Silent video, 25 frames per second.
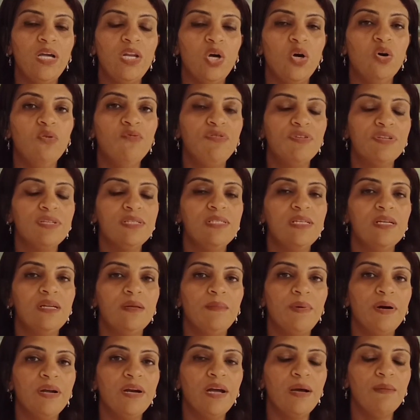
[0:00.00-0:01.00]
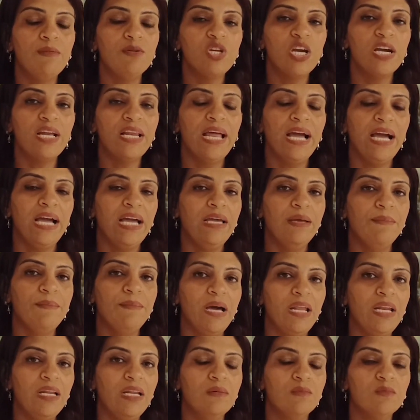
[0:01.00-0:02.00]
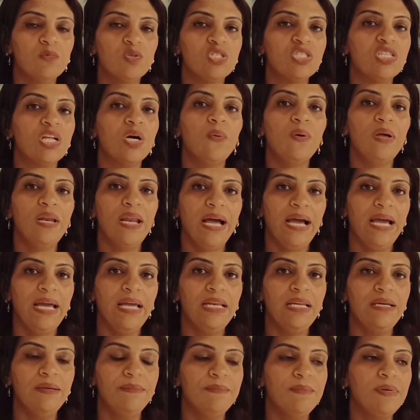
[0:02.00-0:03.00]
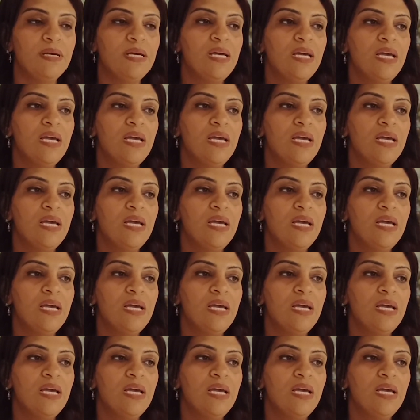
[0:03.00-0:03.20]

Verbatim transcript: العنف ضد المرأة بشكل عام على مستوى العالم